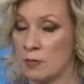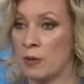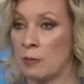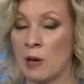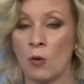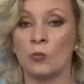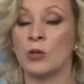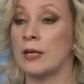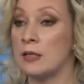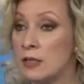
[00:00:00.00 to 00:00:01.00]
теперь по
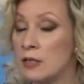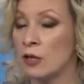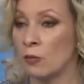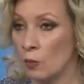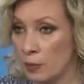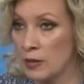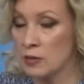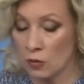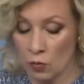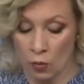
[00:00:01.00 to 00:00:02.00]
какому-то растительному
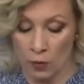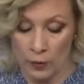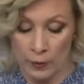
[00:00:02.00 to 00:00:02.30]
признаку